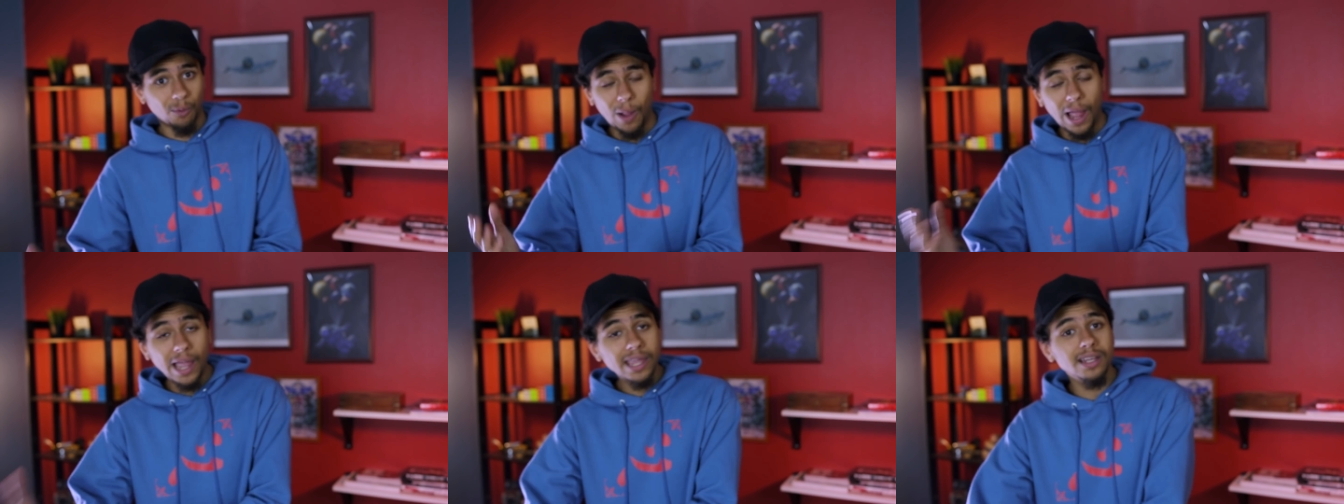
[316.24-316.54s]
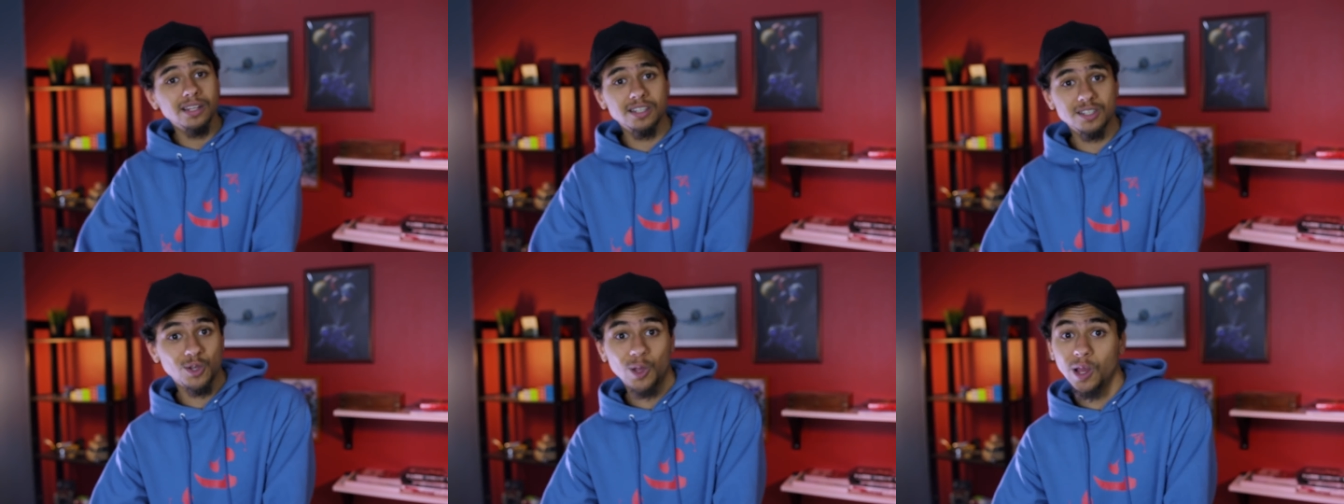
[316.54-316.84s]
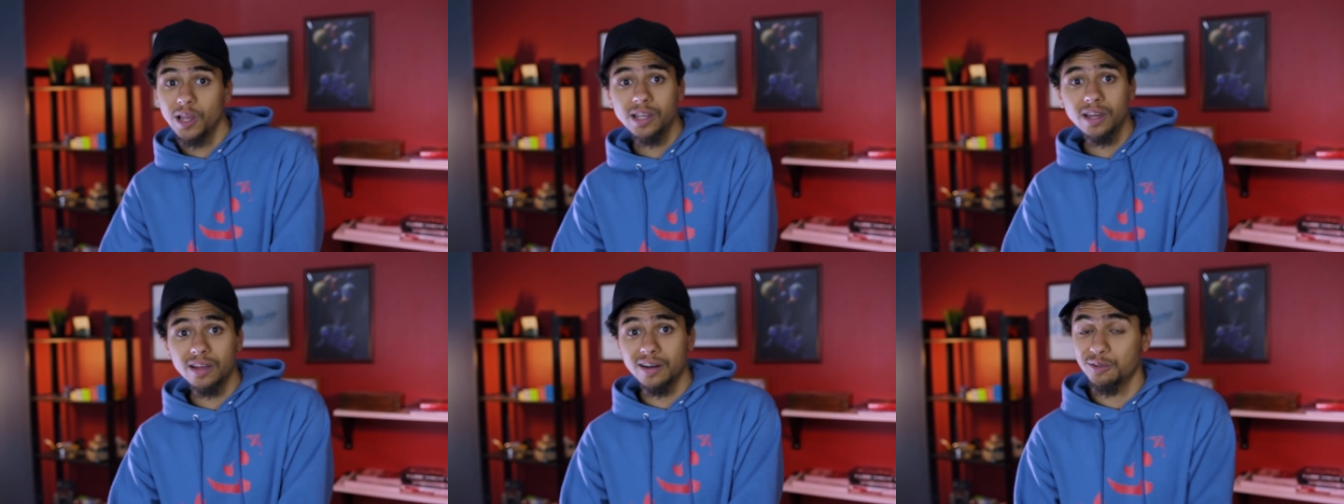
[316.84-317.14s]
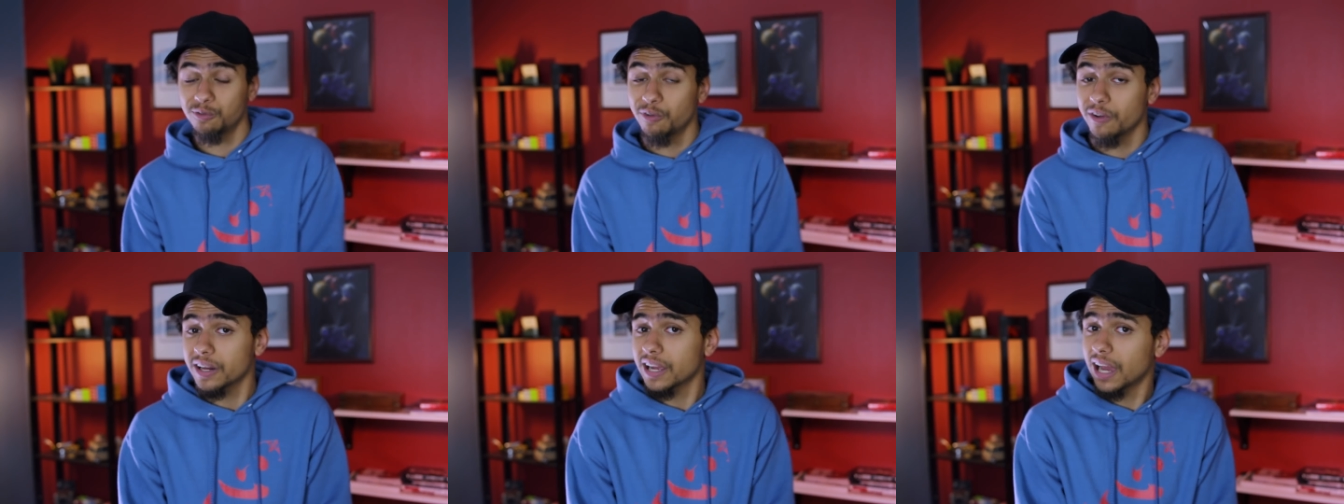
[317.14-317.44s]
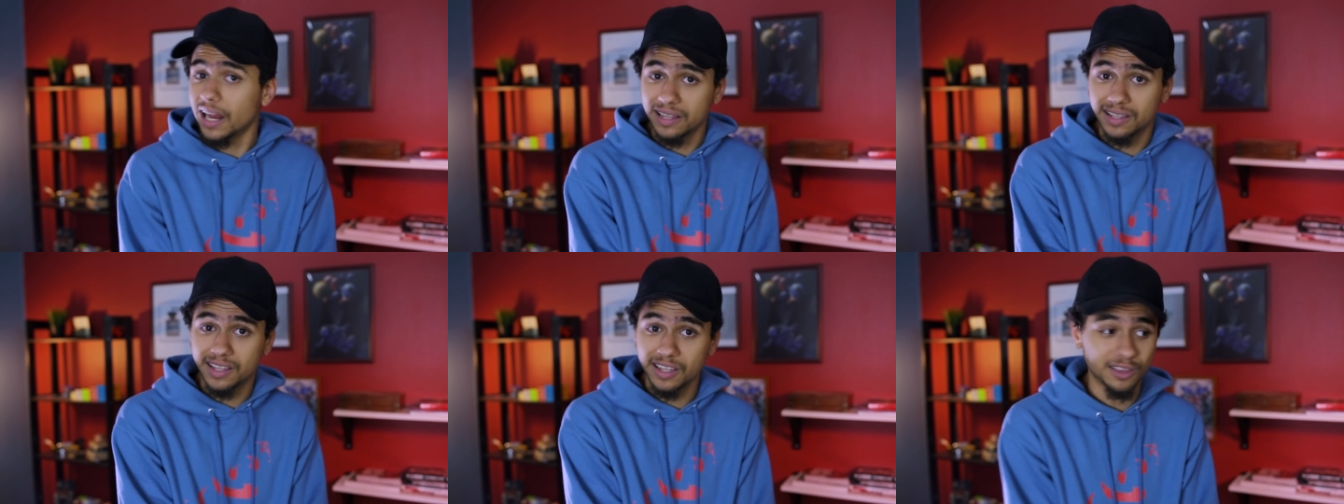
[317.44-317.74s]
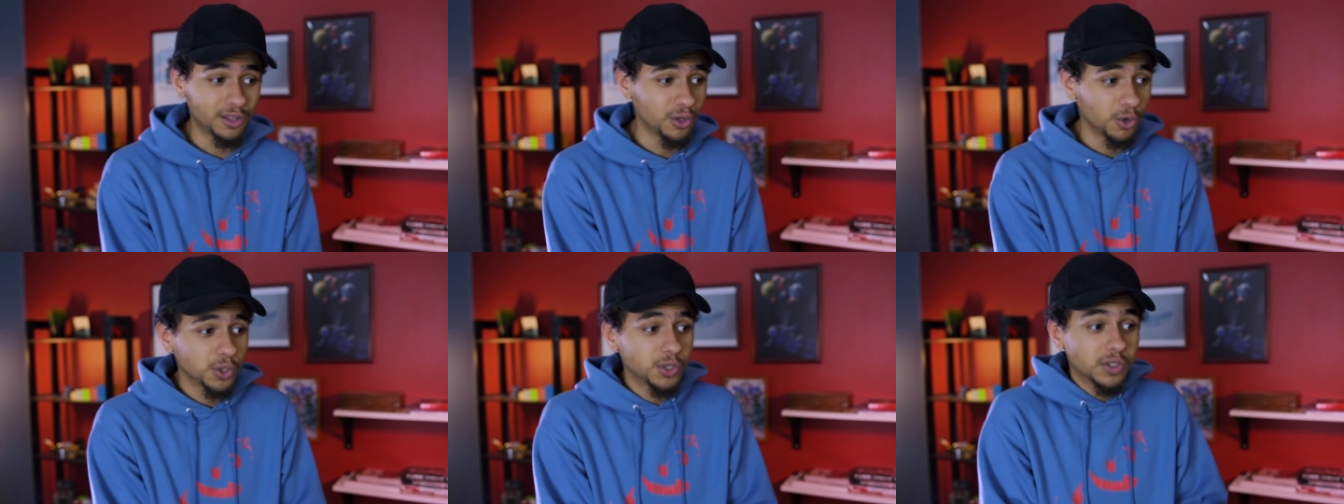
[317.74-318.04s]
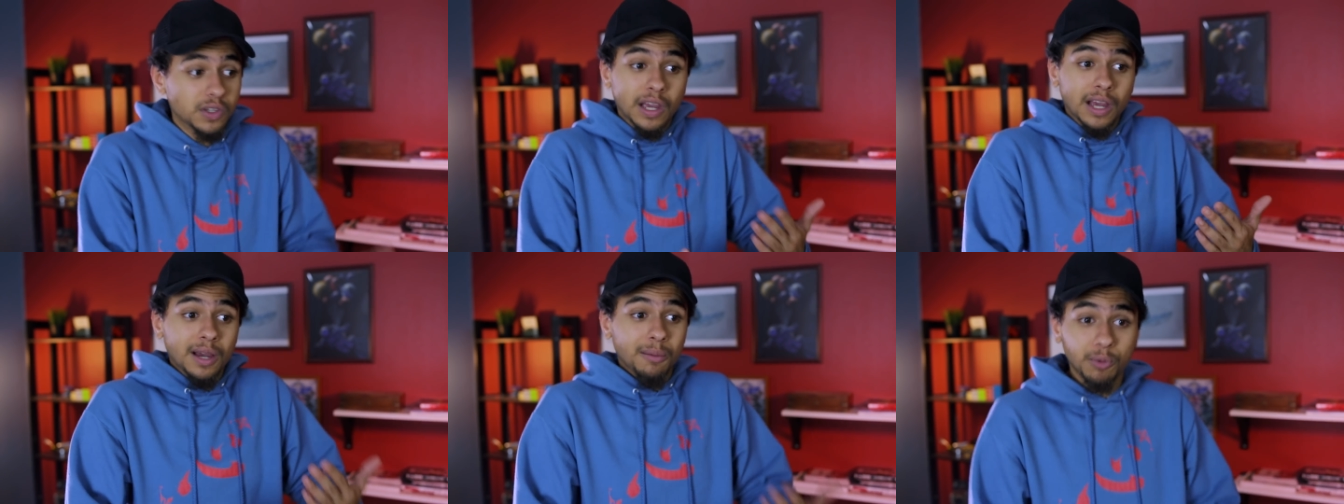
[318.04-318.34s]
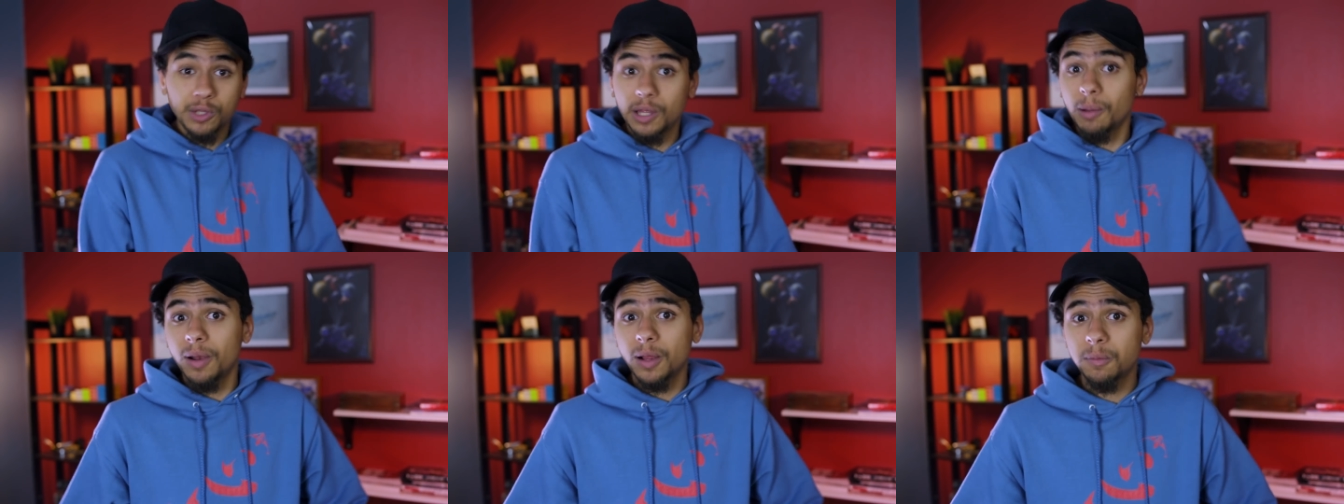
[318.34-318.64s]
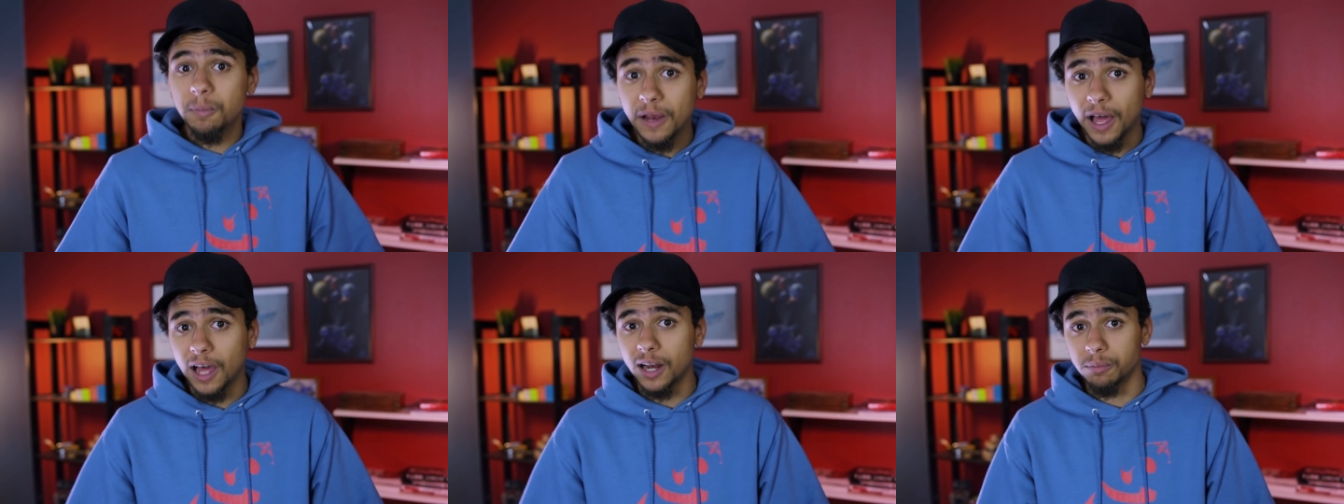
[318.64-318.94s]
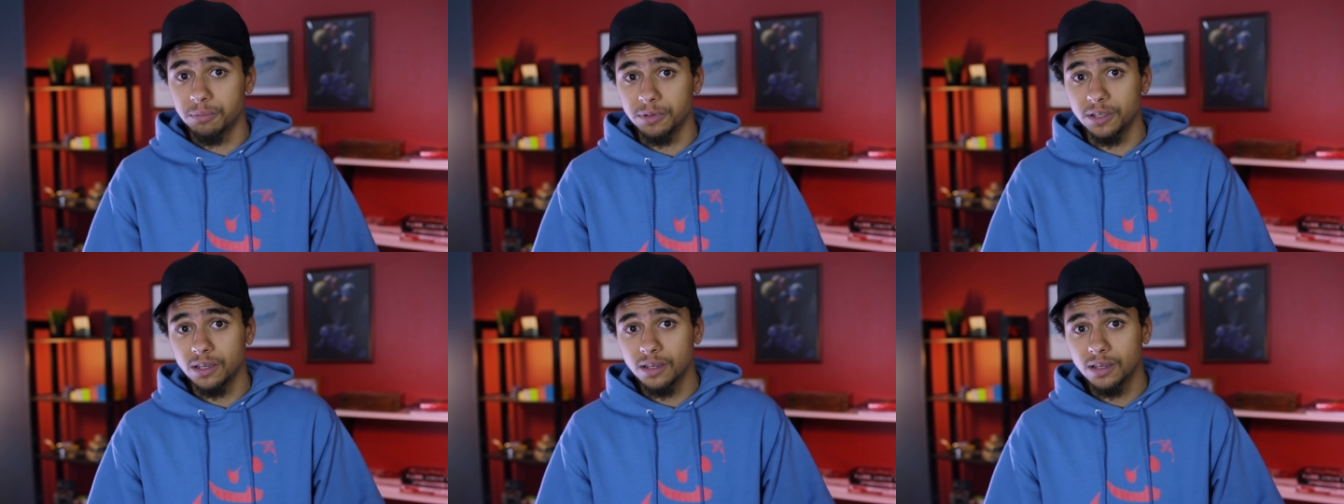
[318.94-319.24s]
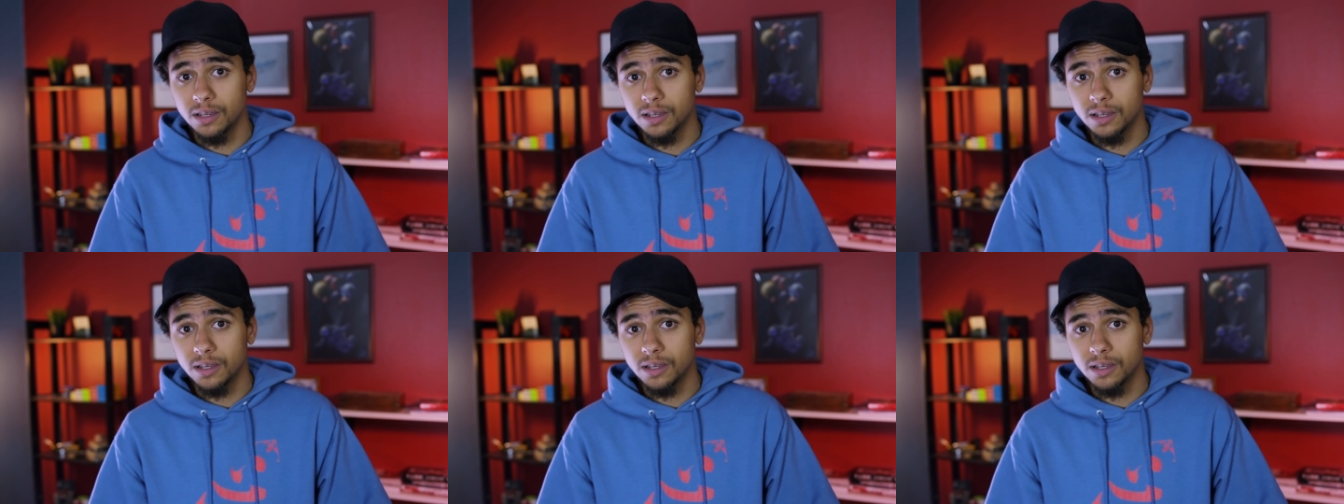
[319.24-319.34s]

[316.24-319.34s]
لو عيل صغير اتفرج على ديت نوت مدبلج بالعربي